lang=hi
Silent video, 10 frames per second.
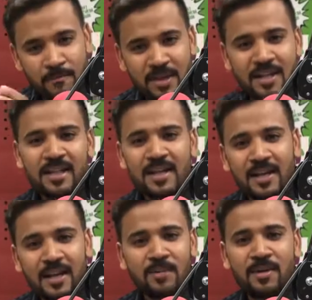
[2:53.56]
बीते
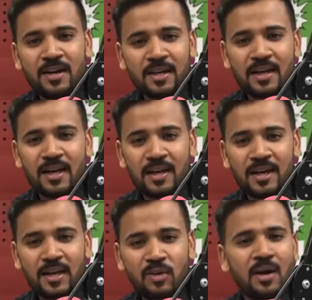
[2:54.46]
कल में अटके
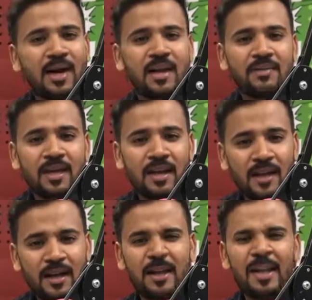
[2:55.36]
रहेंगे तो आने वाला
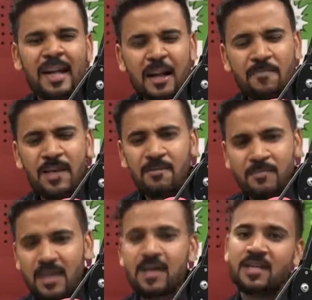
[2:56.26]
कल कभी
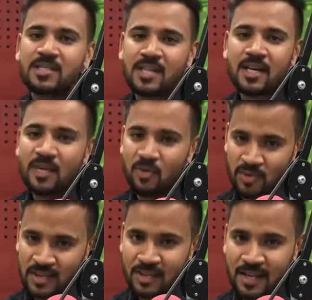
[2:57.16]
भी अच्छा नहीं हो
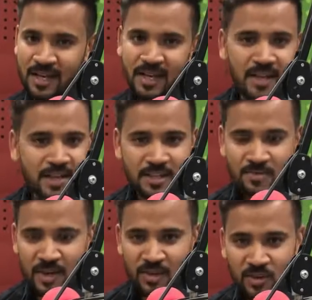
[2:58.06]
सकता इस
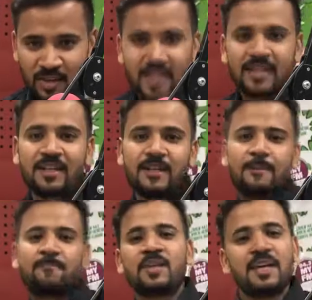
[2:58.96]
बात को याद
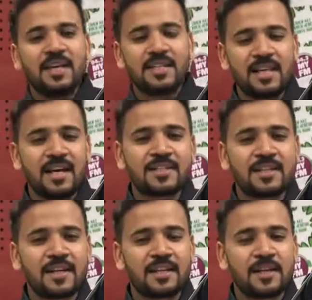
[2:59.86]
रखिए इसीलिए
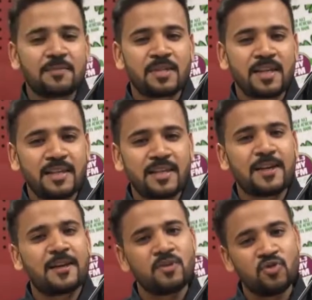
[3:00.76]
आरजे कार्तिक आपसे कहता
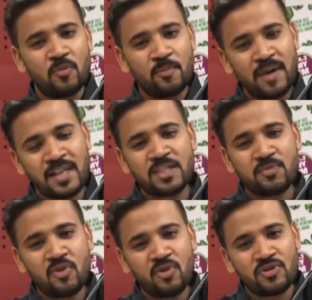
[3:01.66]
है जो पास्ट
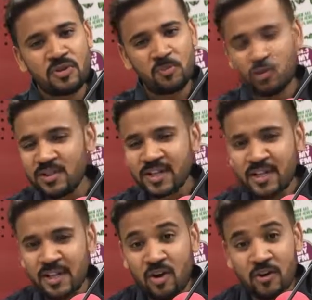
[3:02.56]
में हुआ उसे भूल
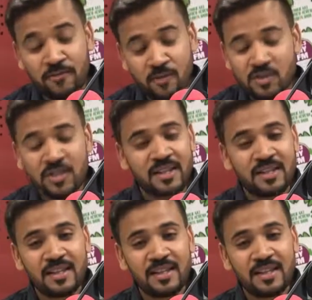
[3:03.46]
जाइए और फ्यूचर की